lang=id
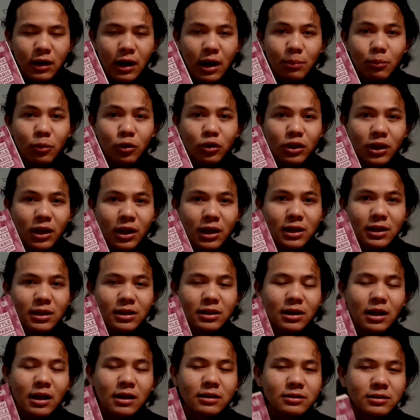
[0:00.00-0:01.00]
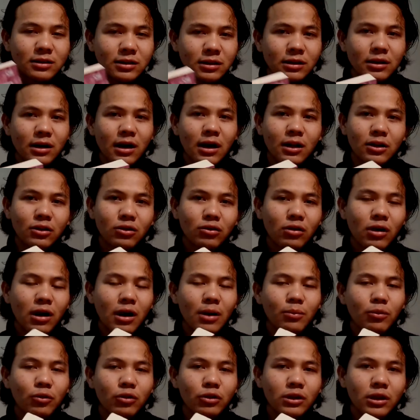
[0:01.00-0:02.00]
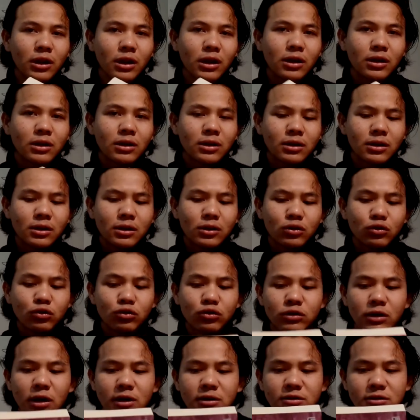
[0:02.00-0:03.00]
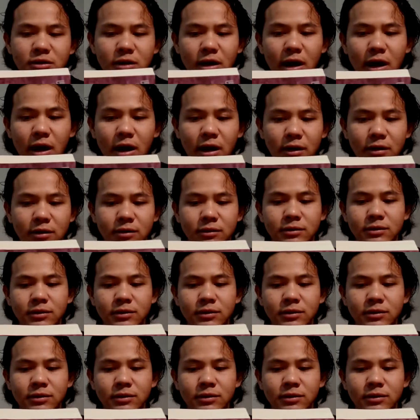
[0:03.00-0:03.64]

apotek literasi atau apotek kesusastraan.